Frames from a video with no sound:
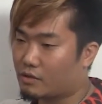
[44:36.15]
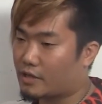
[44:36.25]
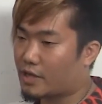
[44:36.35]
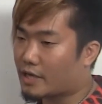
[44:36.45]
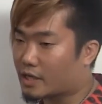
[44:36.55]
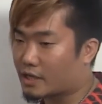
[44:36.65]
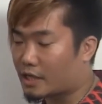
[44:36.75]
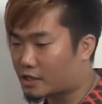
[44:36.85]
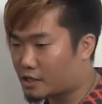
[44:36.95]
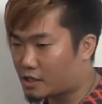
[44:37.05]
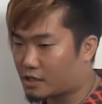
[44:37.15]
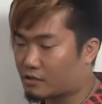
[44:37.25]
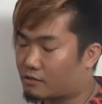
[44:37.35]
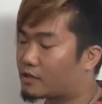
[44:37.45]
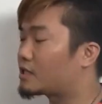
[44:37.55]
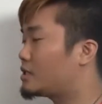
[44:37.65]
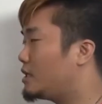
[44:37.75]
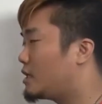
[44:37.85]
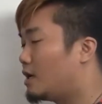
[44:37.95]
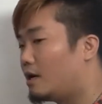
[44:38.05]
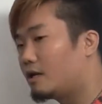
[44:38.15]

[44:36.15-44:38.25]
出会いが大事って言ったし、